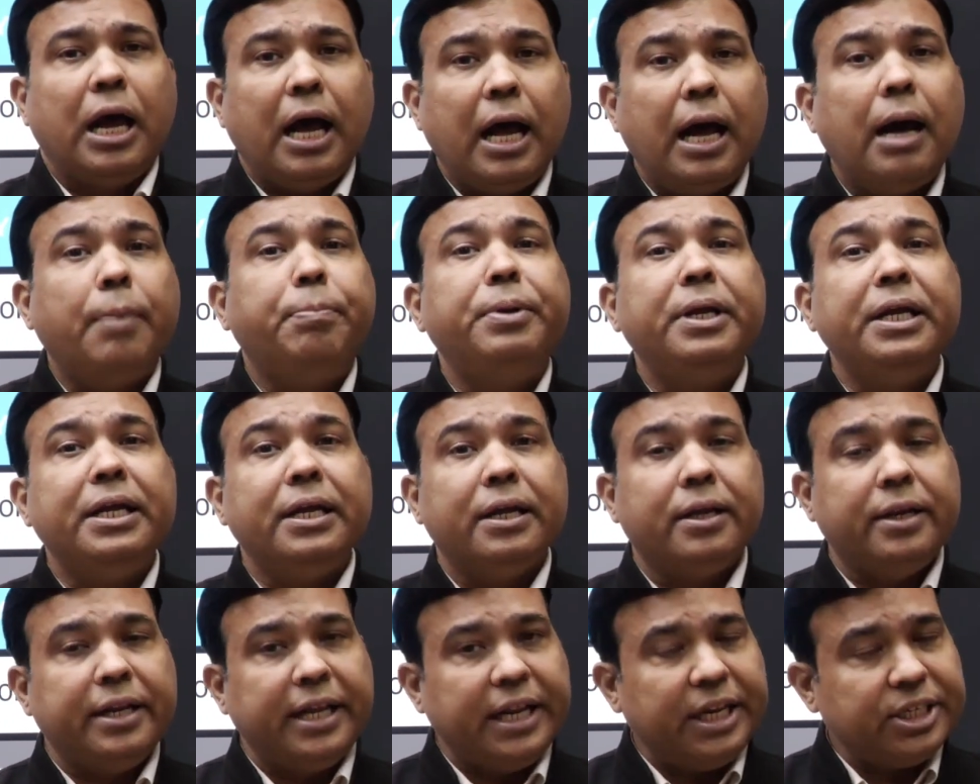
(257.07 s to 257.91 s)
आपने
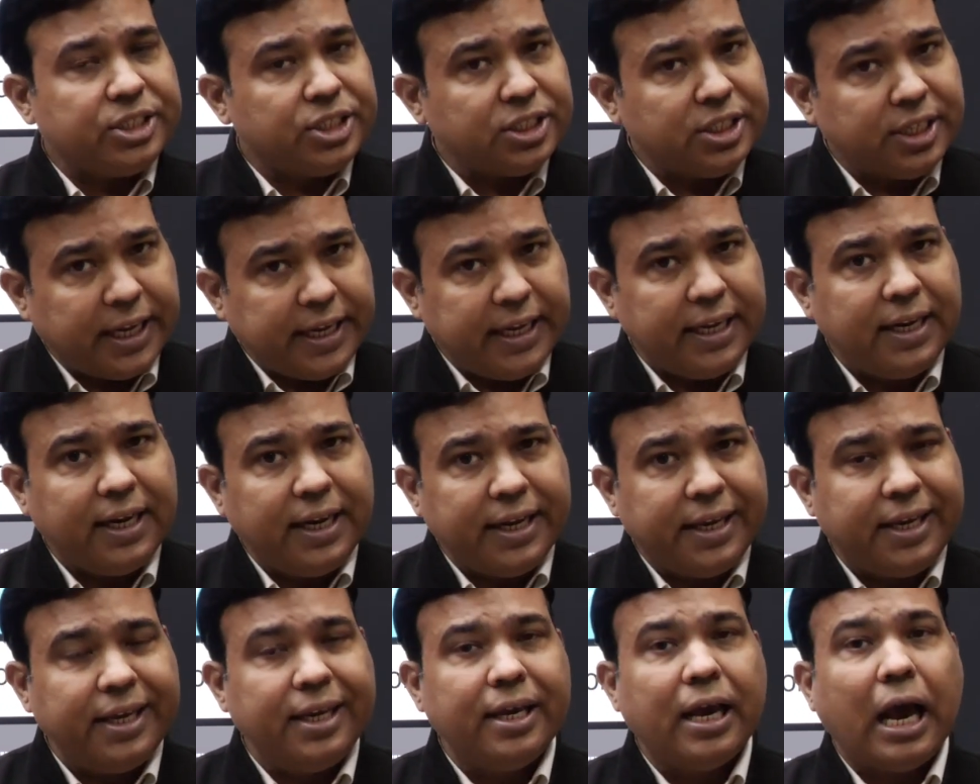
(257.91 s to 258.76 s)
नरेशन नहीं
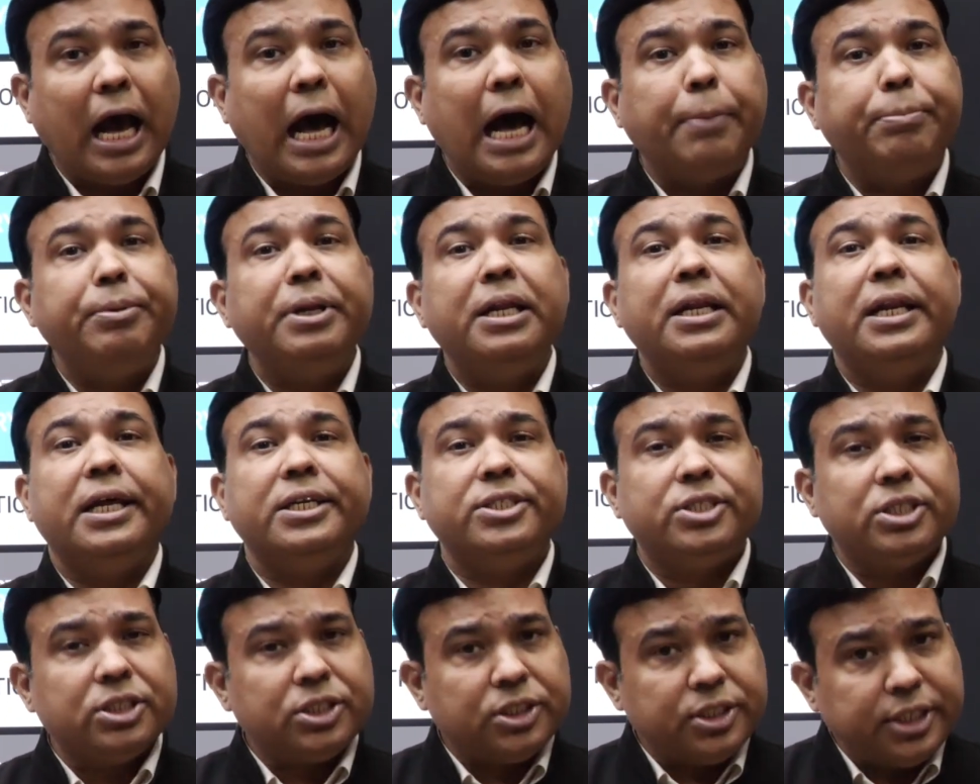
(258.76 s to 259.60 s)
लिखी आपने
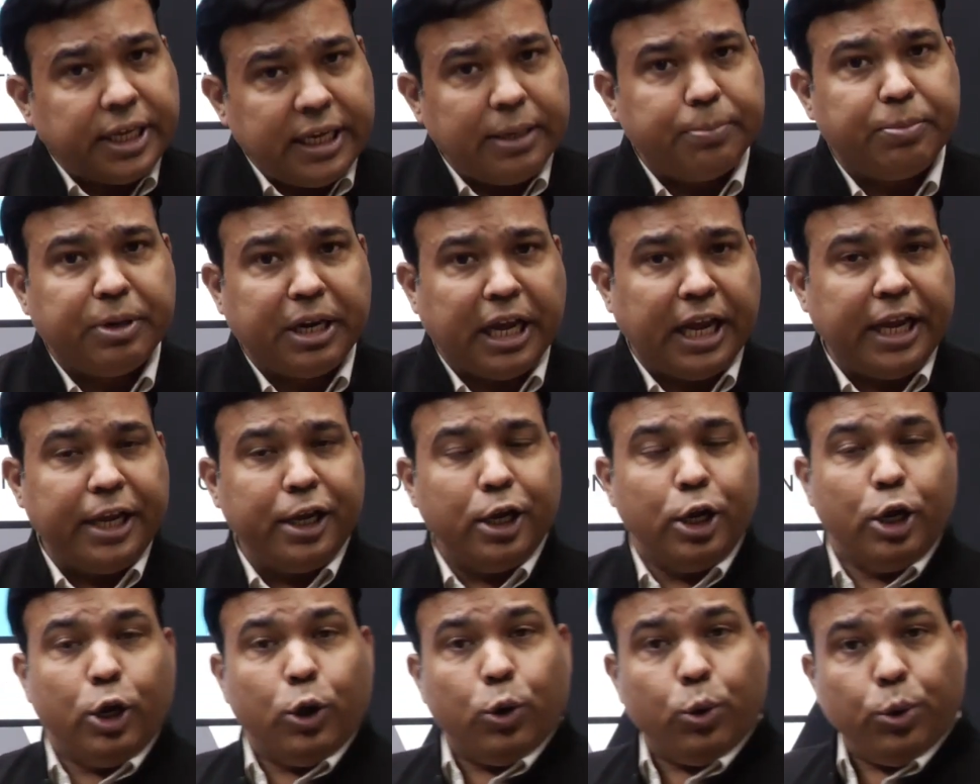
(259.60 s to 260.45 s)
लेजर्स नहीं बनाए
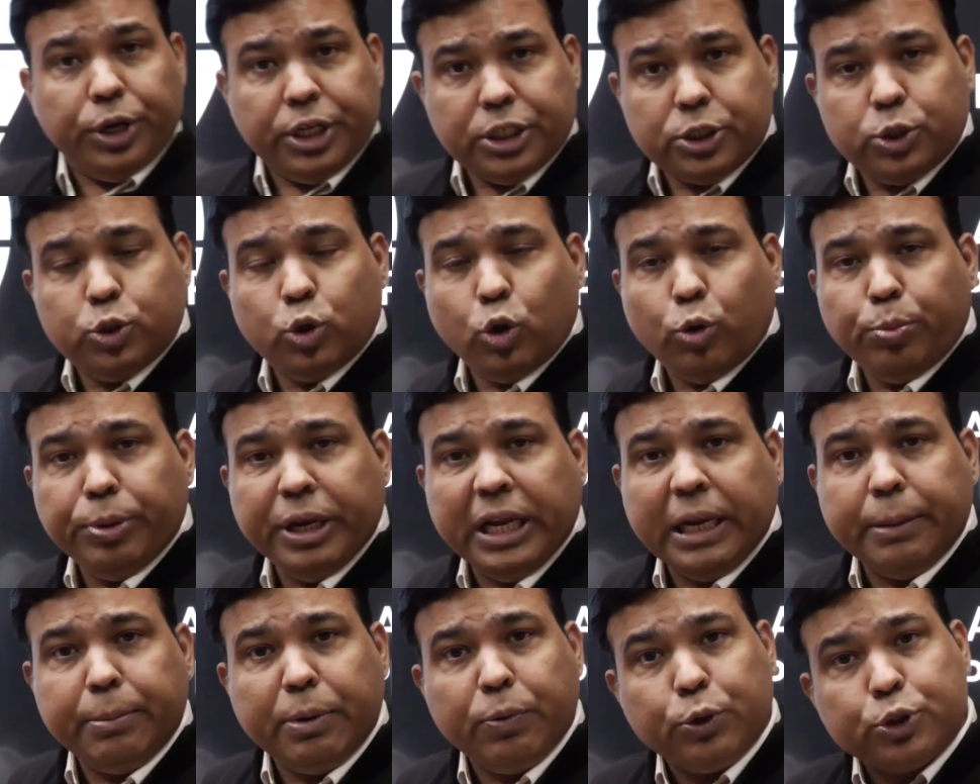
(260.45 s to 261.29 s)
और इस दो
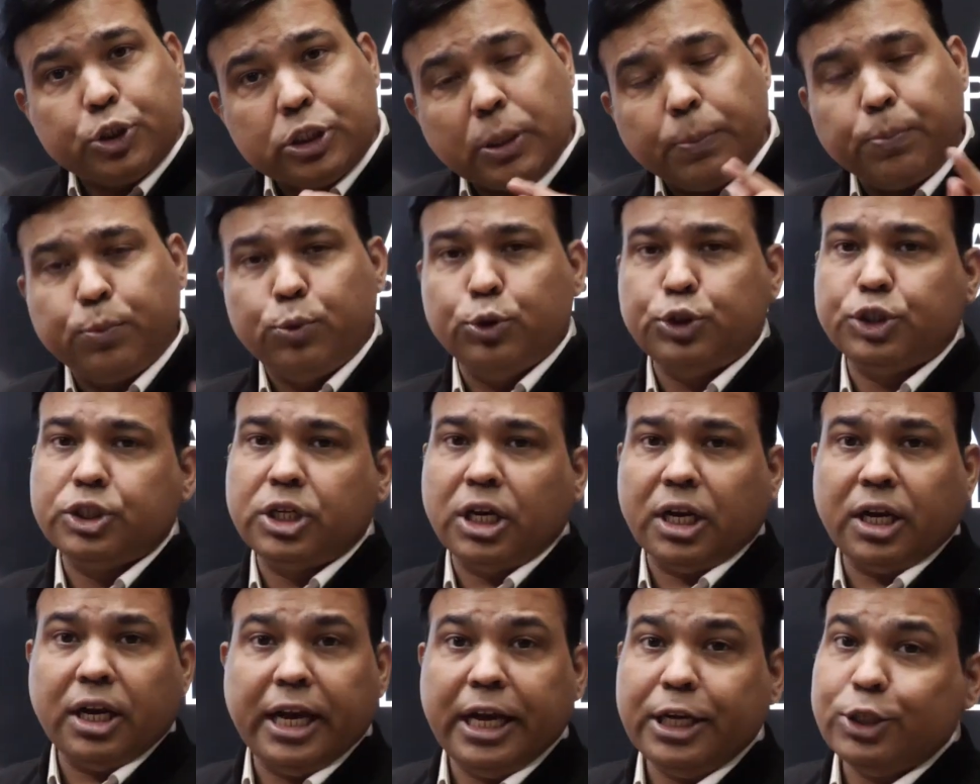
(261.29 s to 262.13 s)
महीने में वो सब कुछ
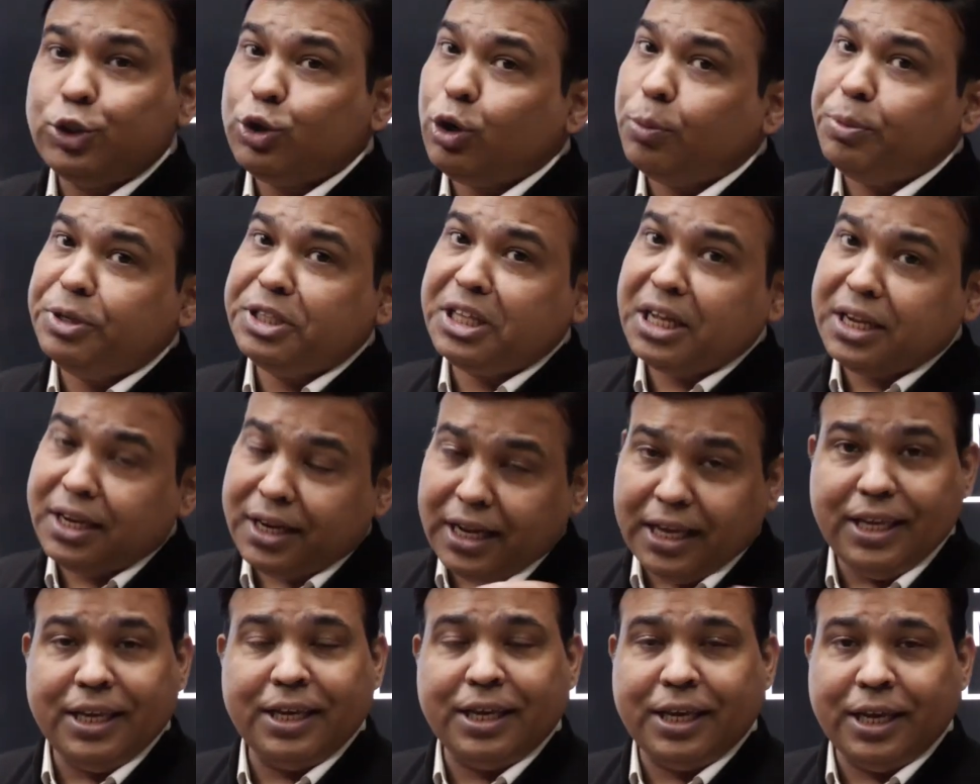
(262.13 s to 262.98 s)
करना है जो अभी तक
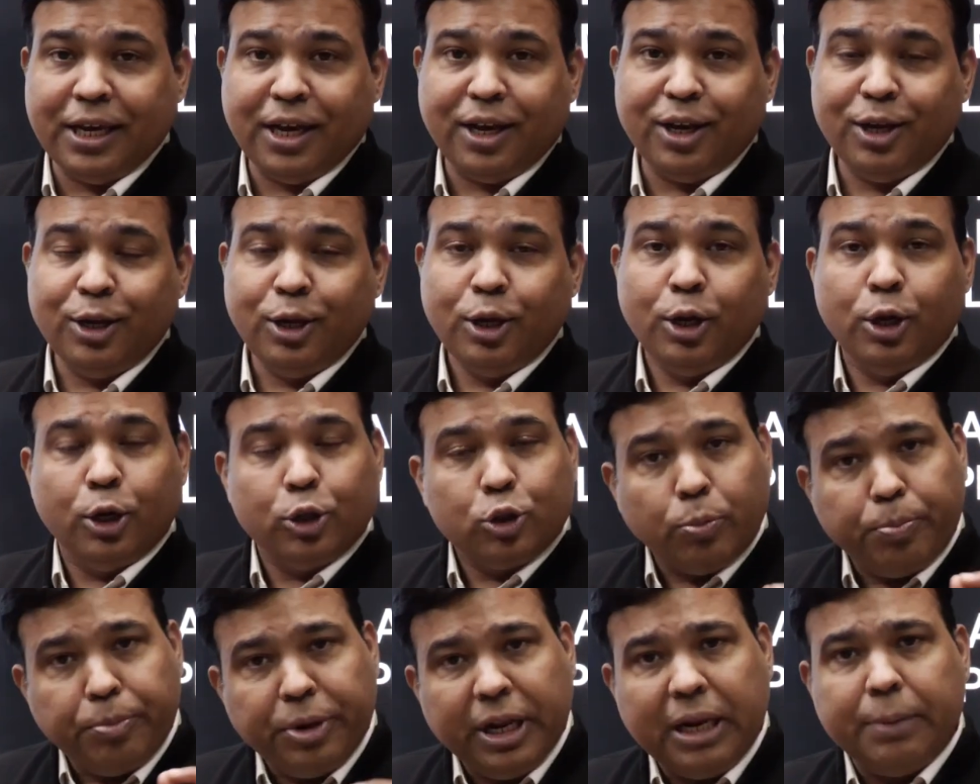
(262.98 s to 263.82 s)
नहीं किया
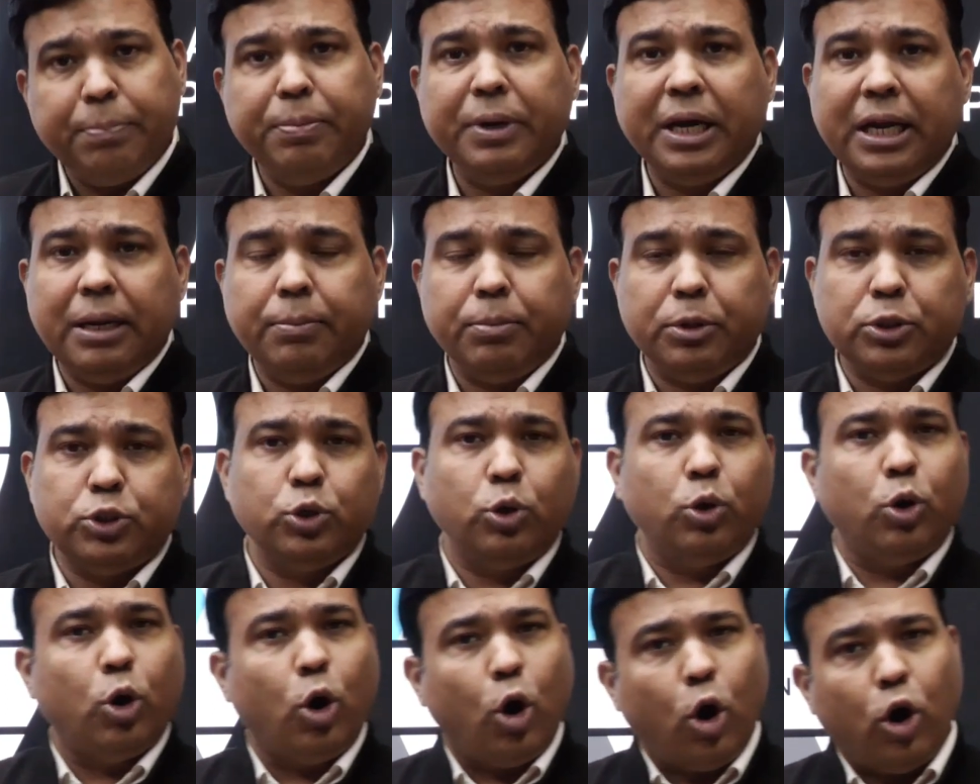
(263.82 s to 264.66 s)
तो मेरे प्यारे
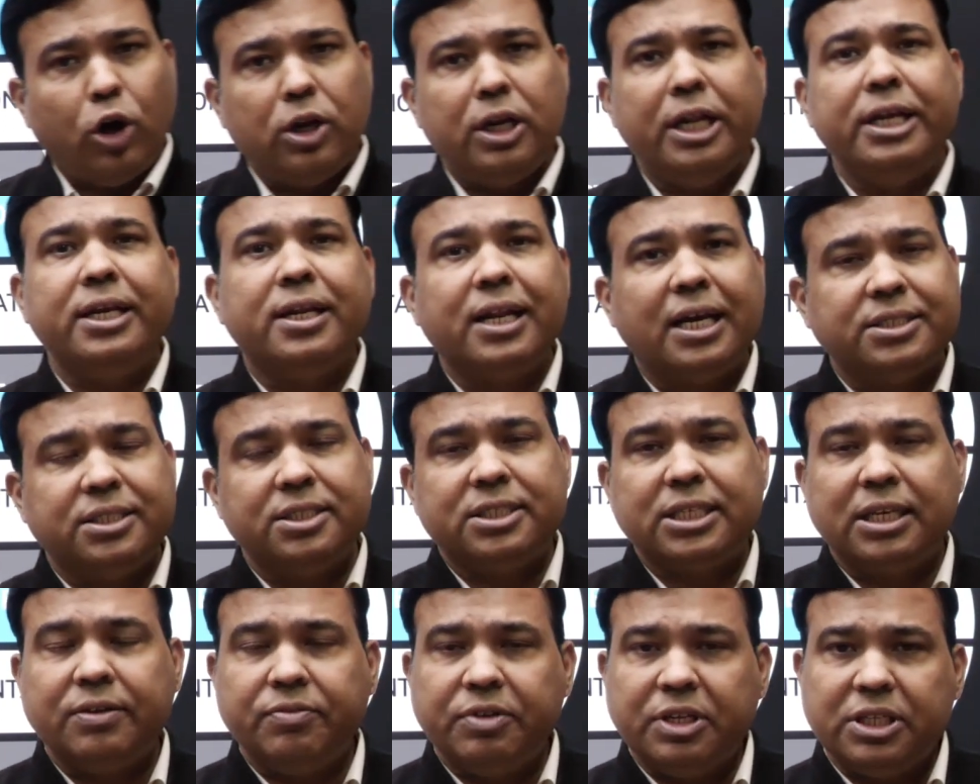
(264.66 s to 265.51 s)
बच्चों ऑनलाइन
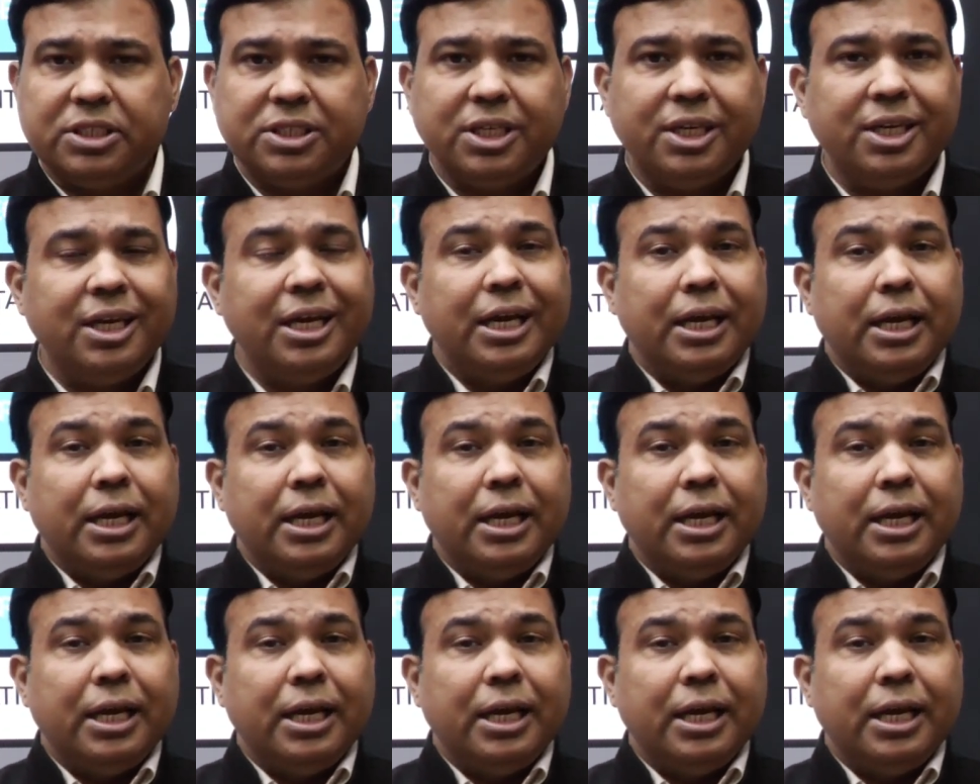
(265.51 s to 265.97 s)
क्लासेस की वजह से